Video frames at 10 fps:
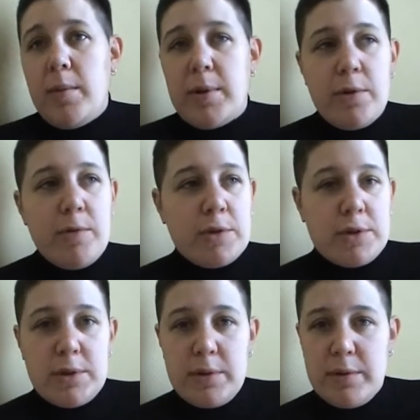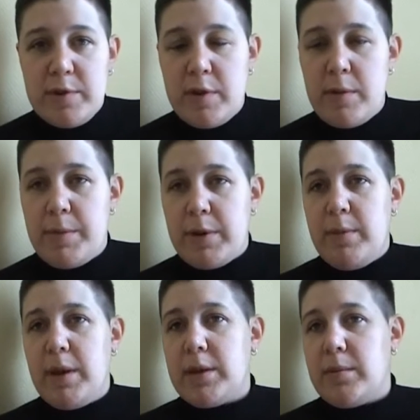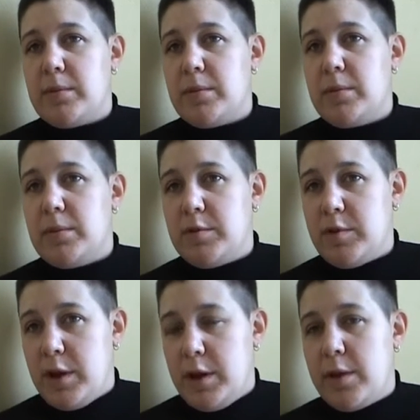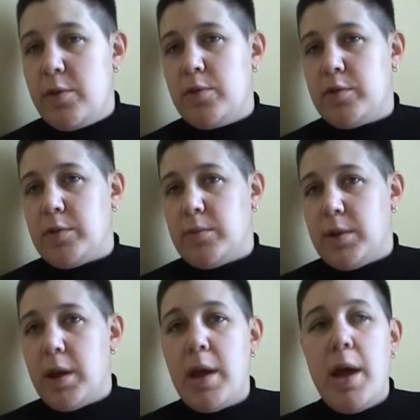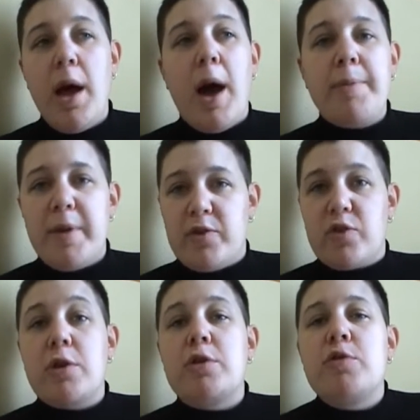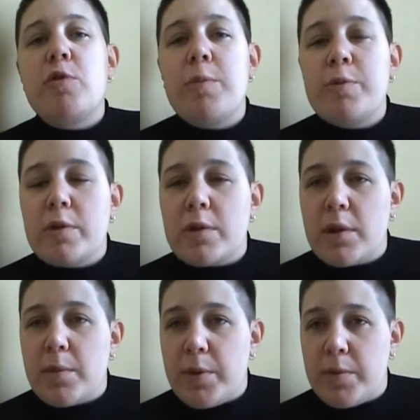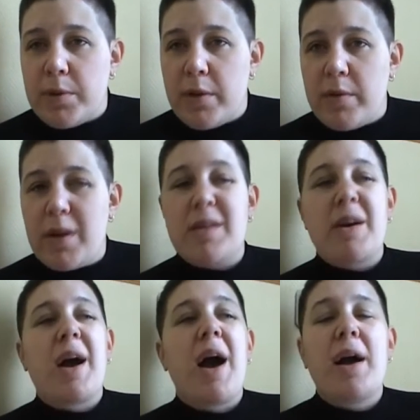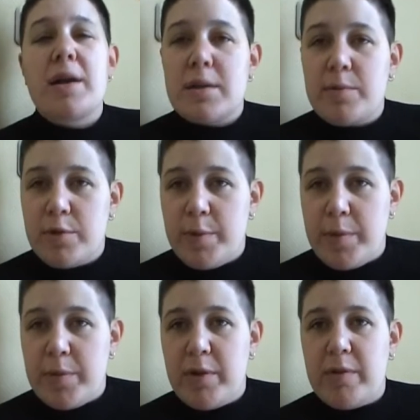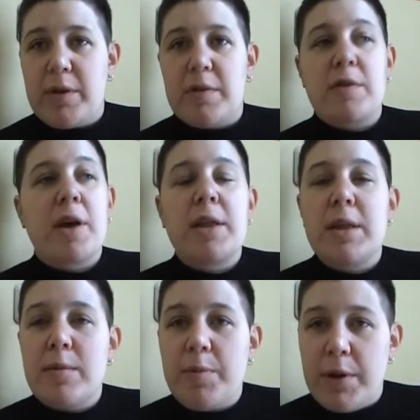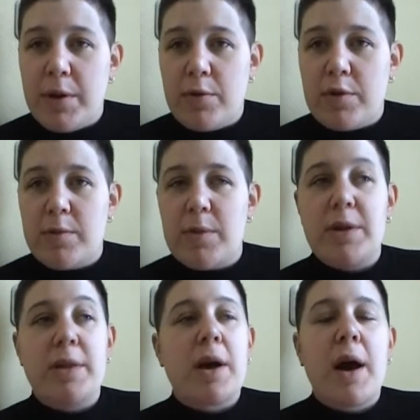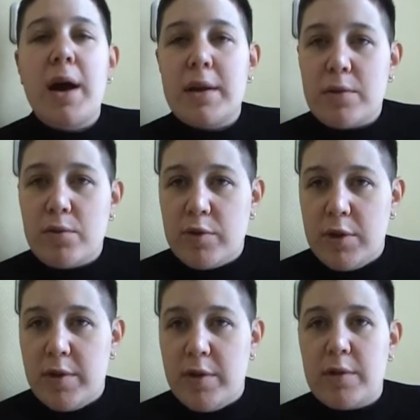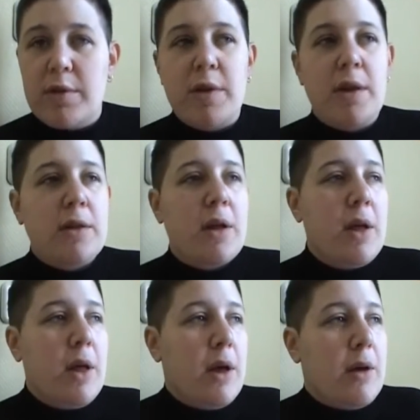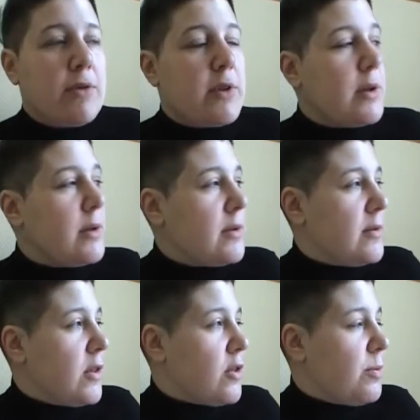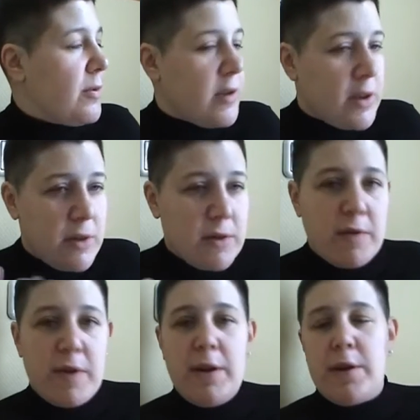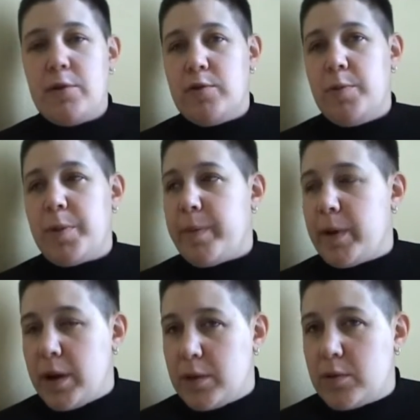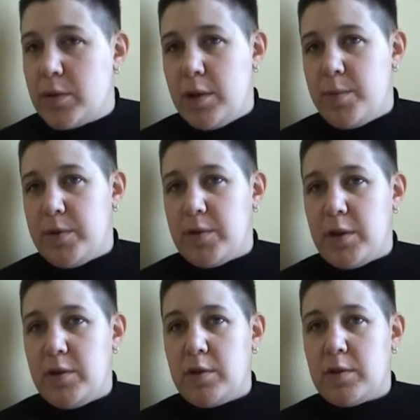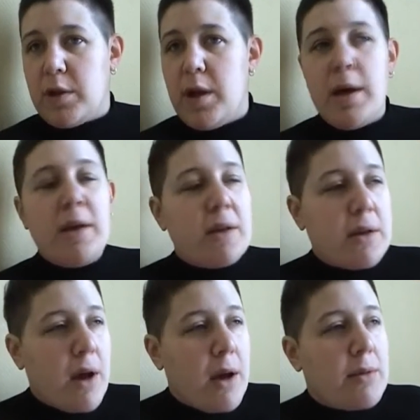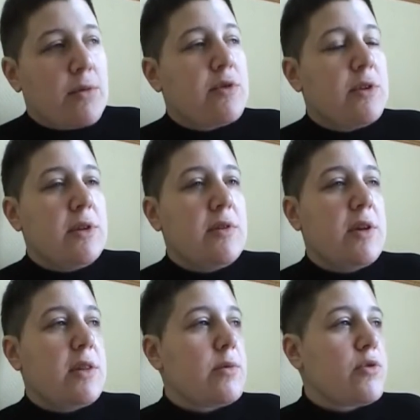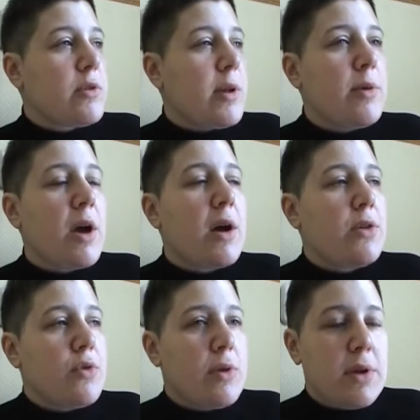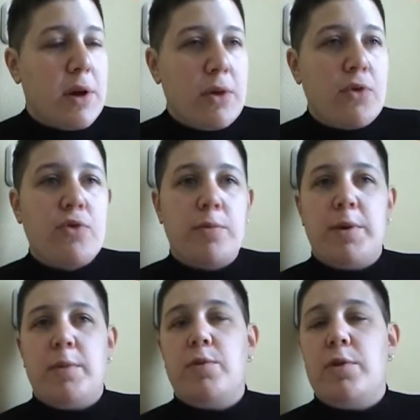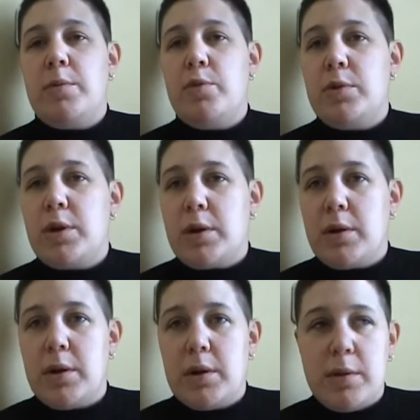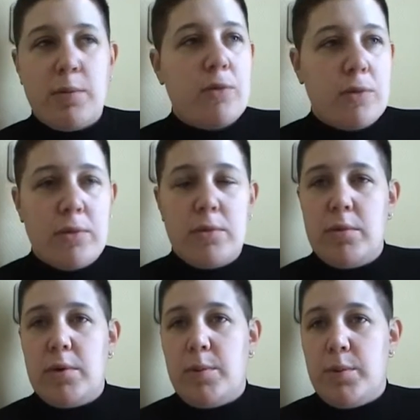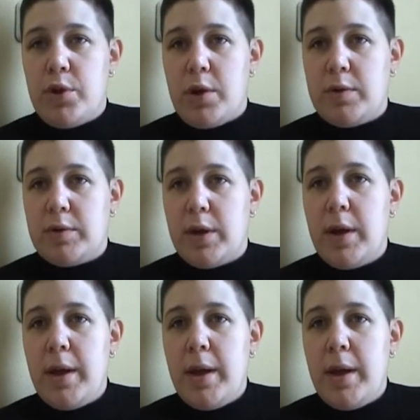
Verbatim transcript: Потом вот э, с этим предметом, с религиозным, да, опять же, кто будет это преподавать, как это будет преподаваться, с какими перекосами где, как это уследить, где это, вот, э, значит, превратиться в религиозную пропаганду, где не превратиться. И как уследить за тем, что там я хочу или не хочу, чтобы мой ребенок этому обучался.